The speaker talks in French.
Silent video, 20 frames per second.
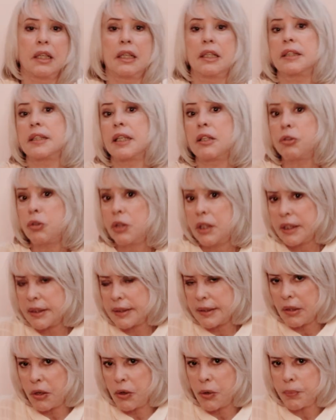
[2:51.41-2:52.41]
les
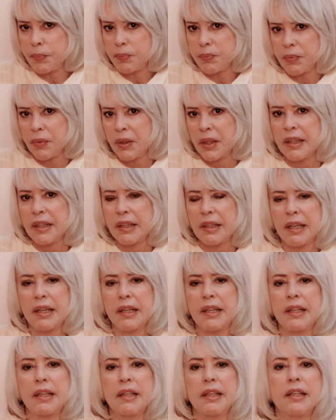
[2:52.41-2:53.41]
adolescents,
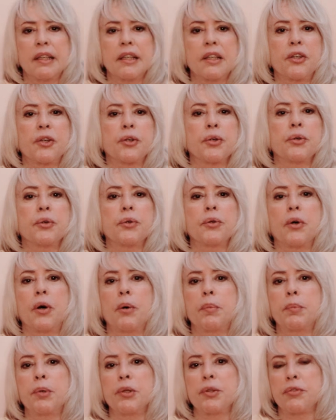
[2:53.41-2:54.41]
hein, et que
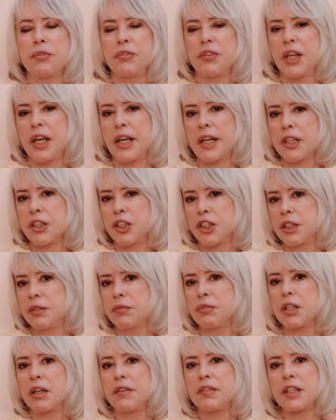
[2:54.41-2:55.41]
en bonne vierge, si
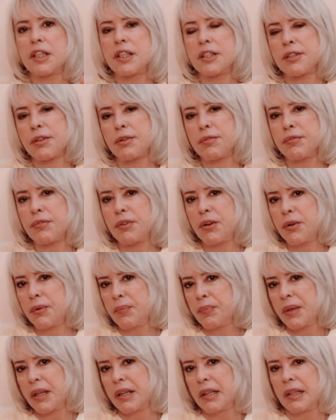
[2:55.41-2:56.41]
vous avez des enfants,